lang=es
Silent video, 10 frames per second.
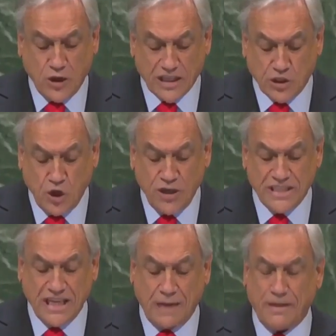
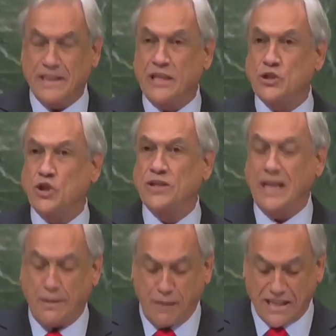ocasiones a la mantención
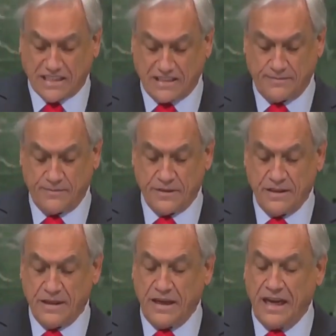de la paz
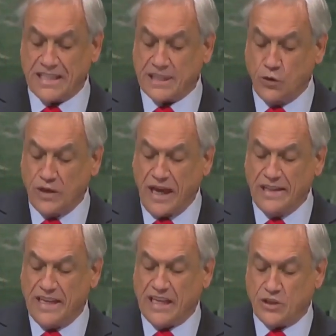y la seguridad
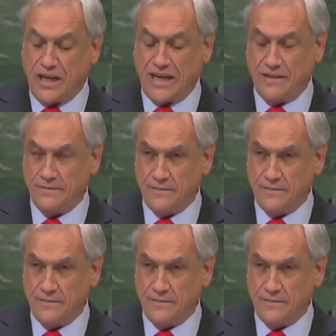internacional